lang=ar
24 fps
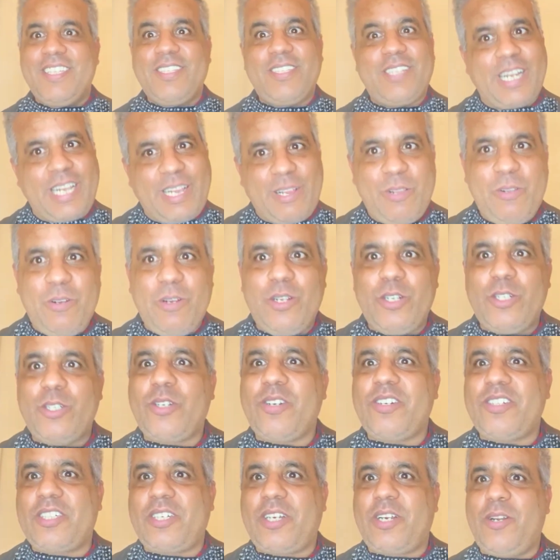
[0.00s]
درت له
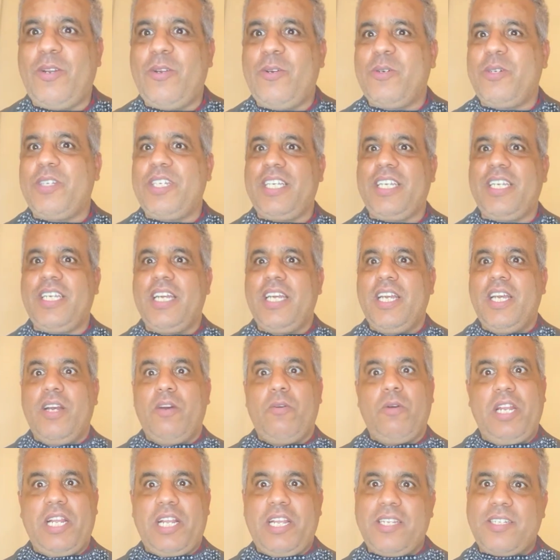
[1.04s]
جورج كلوني
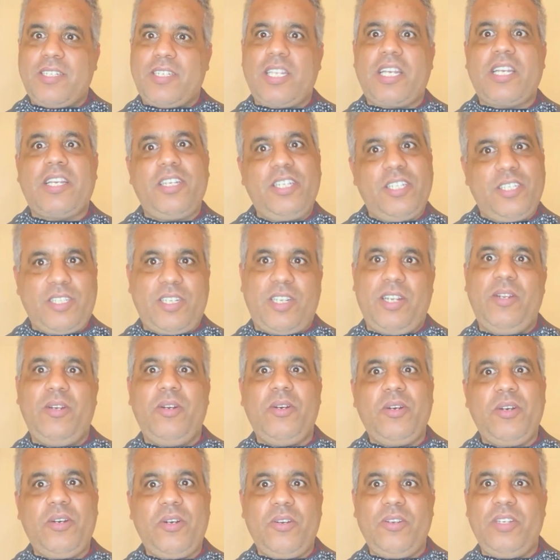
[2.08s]
ولكن صدقني
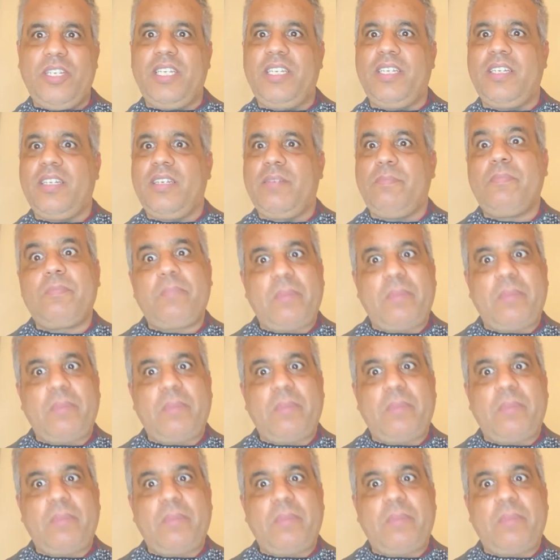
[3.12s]
كلوني